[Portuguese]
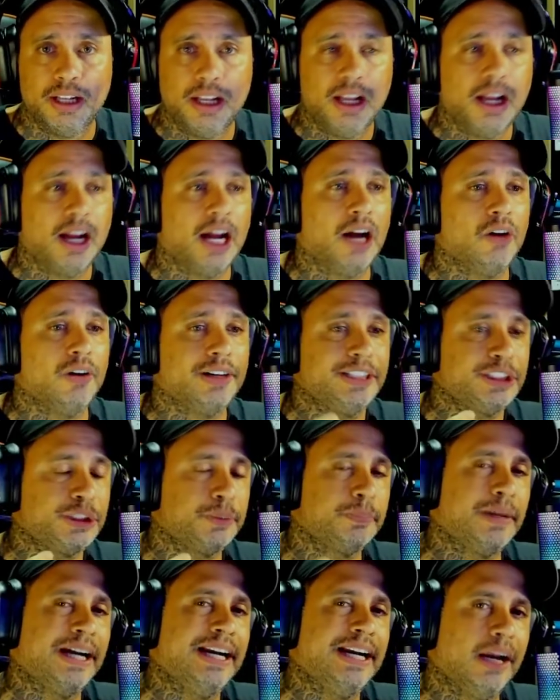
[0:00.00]
Agora,
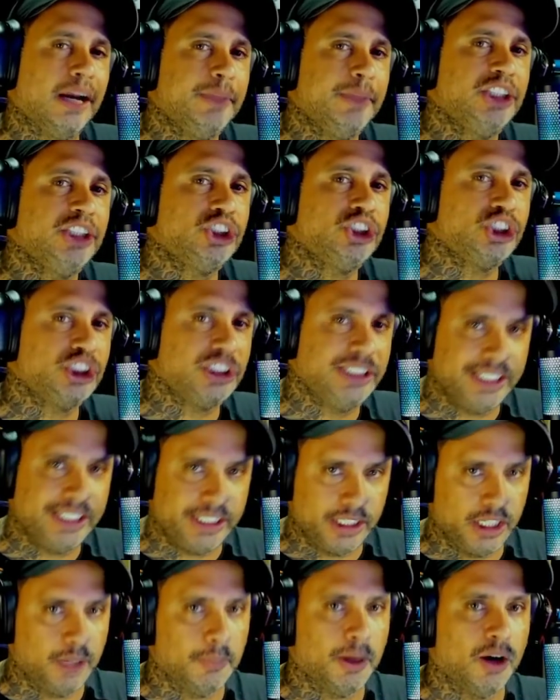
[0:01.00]
espalhar mentira,
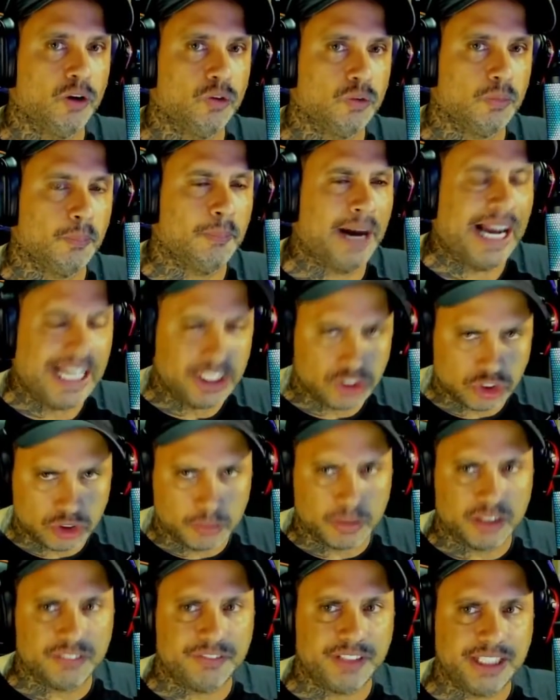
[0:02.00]
irmão, mais
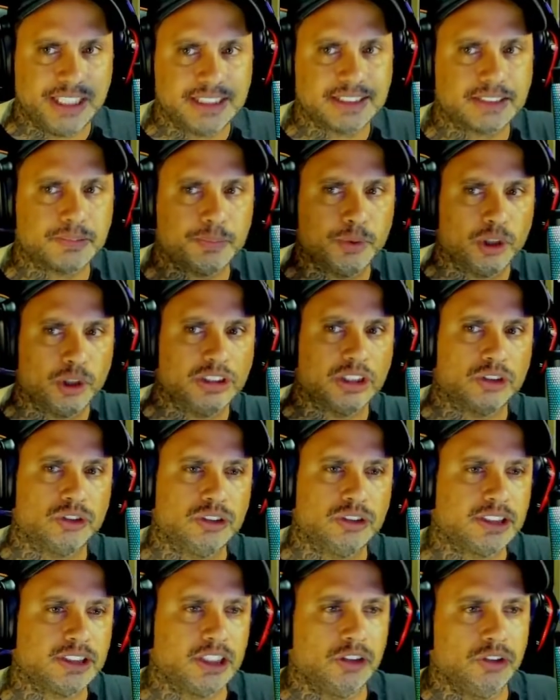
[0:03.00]
uma vez, pô, já
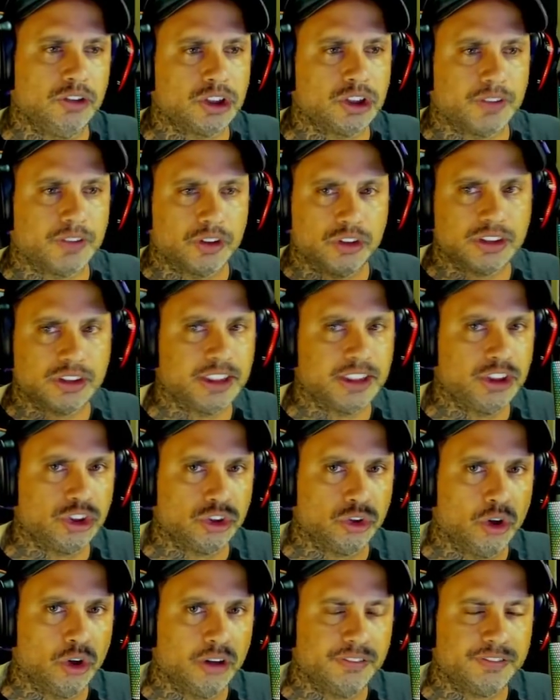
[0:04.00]
aconteceu isso, vai acontecer de
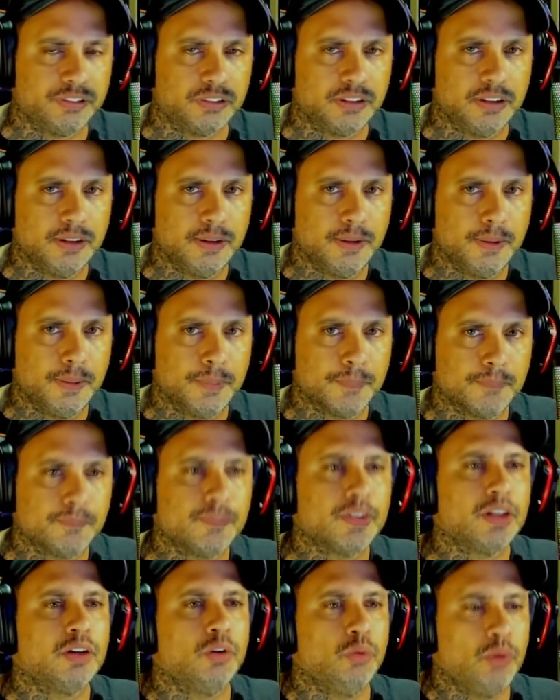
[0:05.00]
novo.
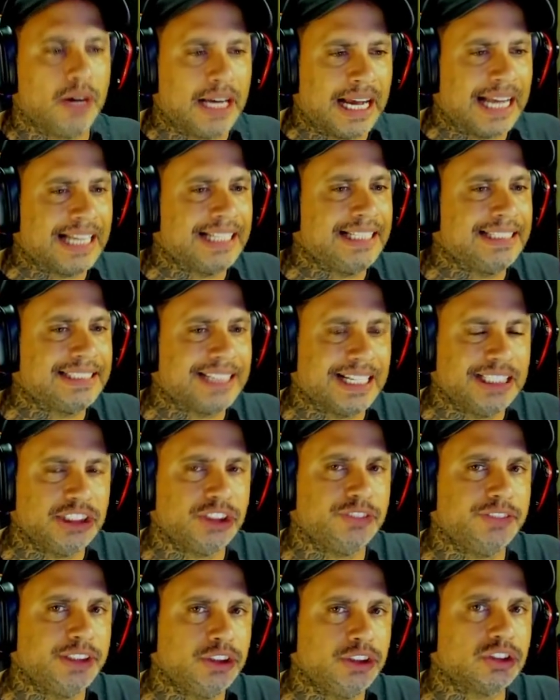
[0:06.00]
Um cara que
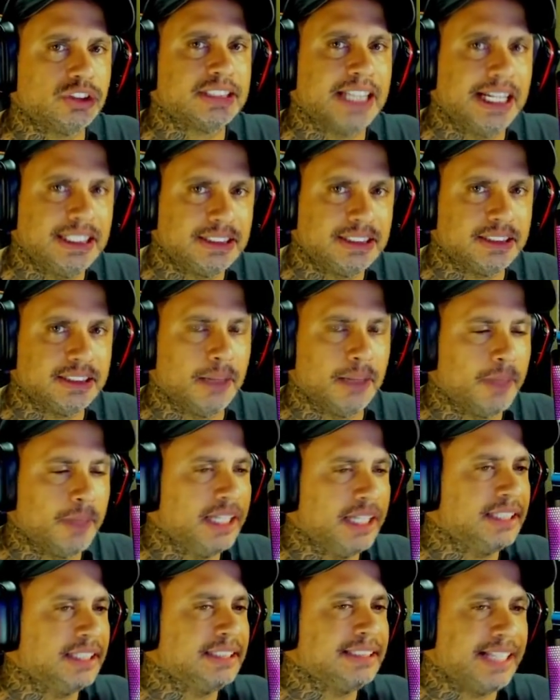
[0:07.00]
traz vídeo 7 da
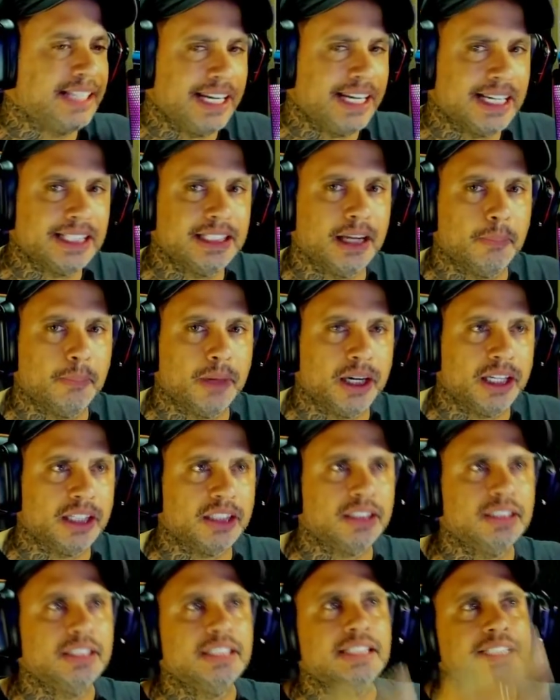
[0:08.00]
manhã, 3 da
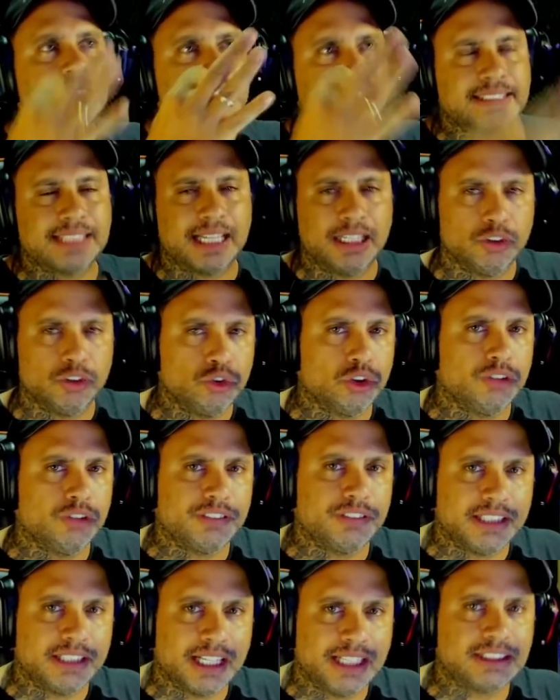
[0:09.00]
manhã, saiu
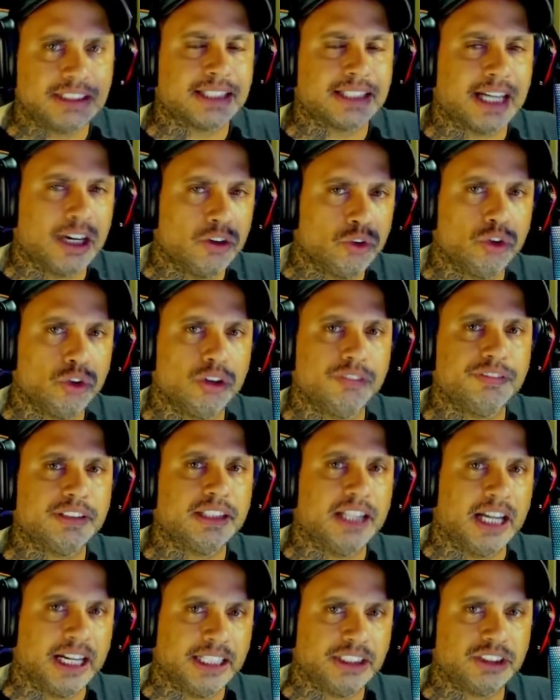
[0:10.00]
novidade, trago
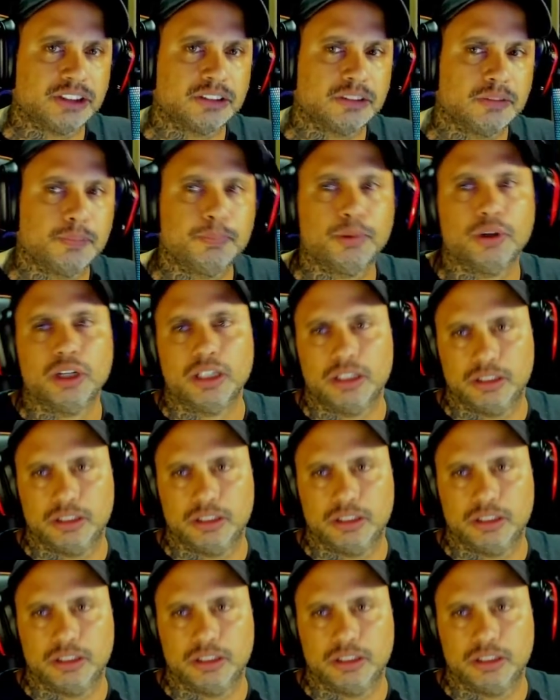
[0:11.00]
novidade. Pô,